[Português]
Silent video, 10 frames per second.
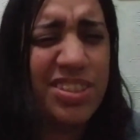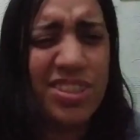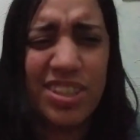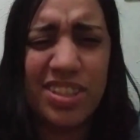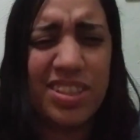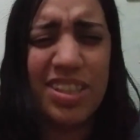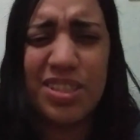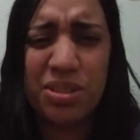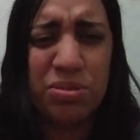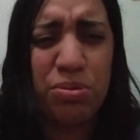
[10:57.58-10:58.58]
Gente,
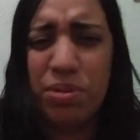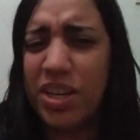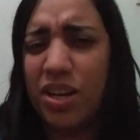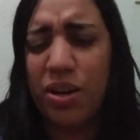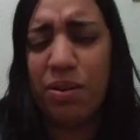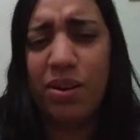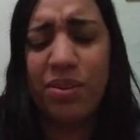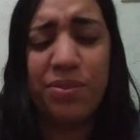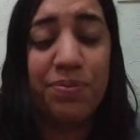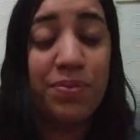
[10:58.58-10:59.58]
essa youtuber não é normal
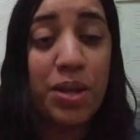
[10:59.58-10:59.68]
não.